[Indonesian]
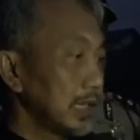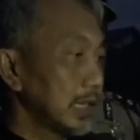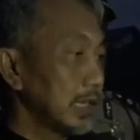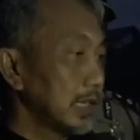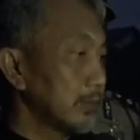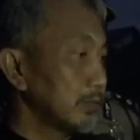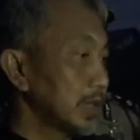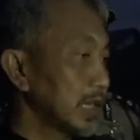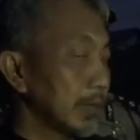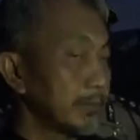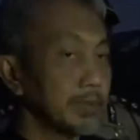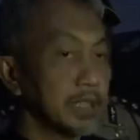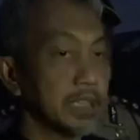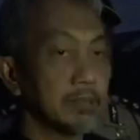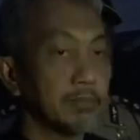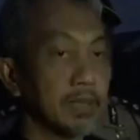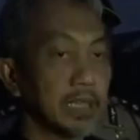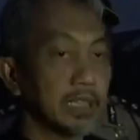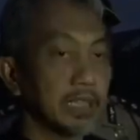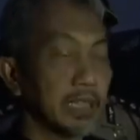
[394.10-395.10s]
lebih rapi
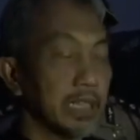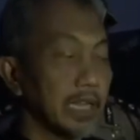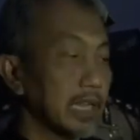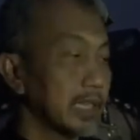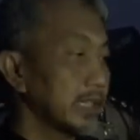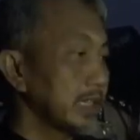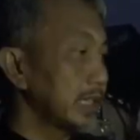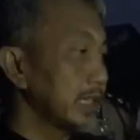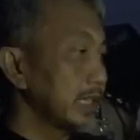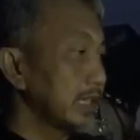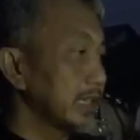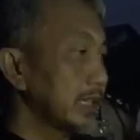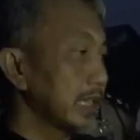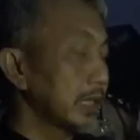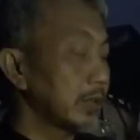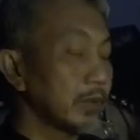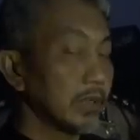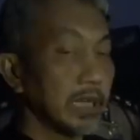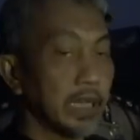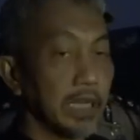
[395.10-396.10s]
seperti halnya di
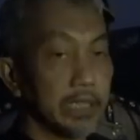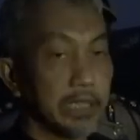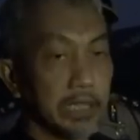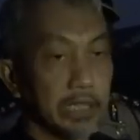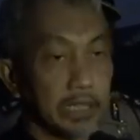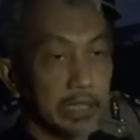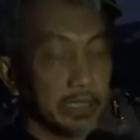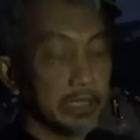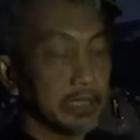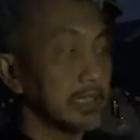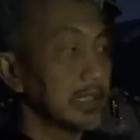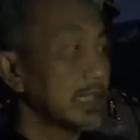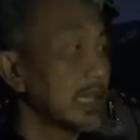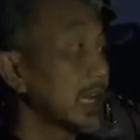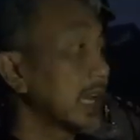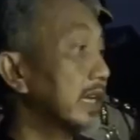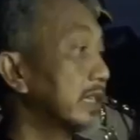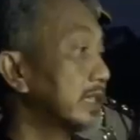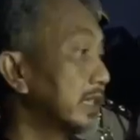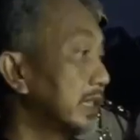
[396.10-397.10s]
tandon air yang di
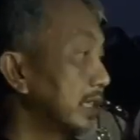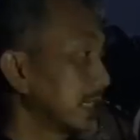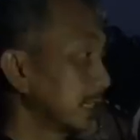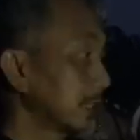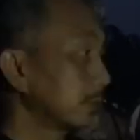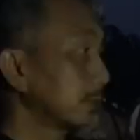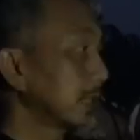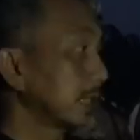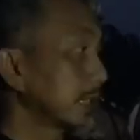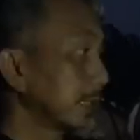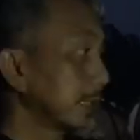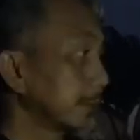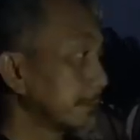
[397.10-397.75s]
galaksi dan sebagainya.